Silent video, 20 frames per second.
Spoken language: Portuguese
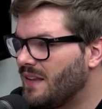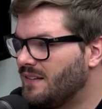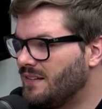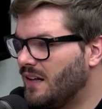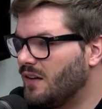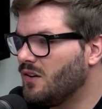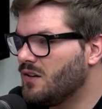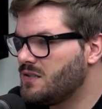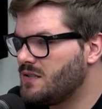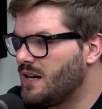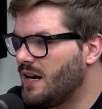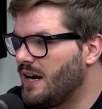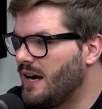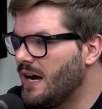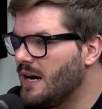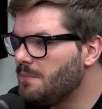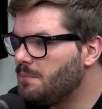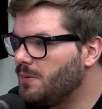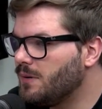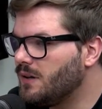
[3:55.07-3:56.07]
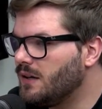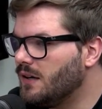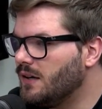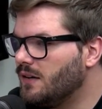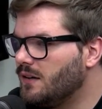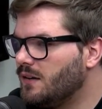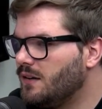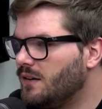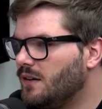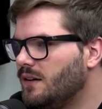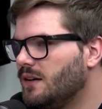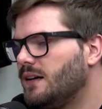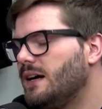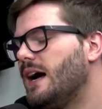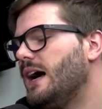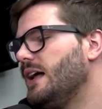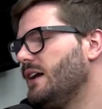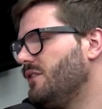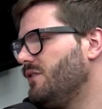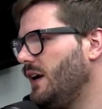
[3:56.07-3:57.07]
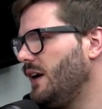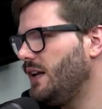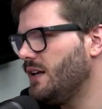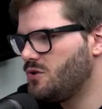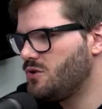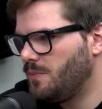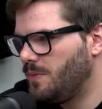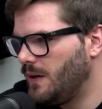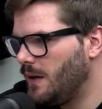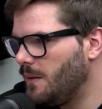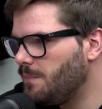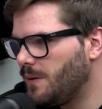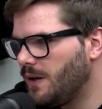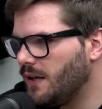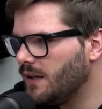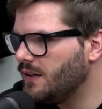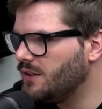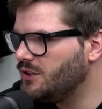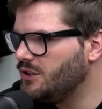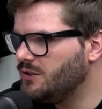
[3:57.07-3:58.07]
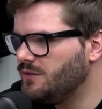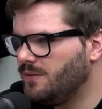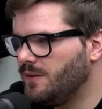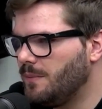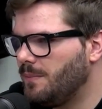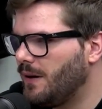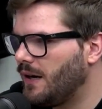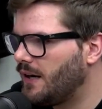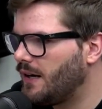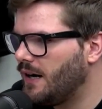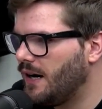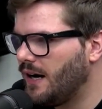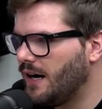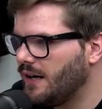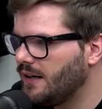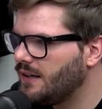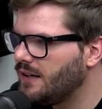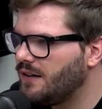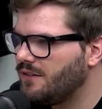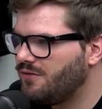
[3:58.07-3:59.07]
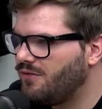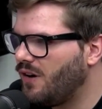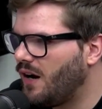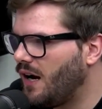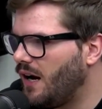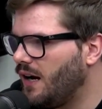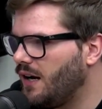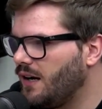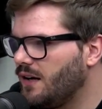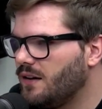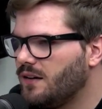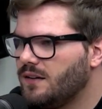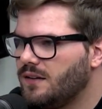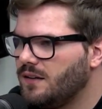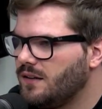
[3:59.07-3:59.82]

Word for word: na nossa época, cara, valia super a pena a gente vir para cá gravar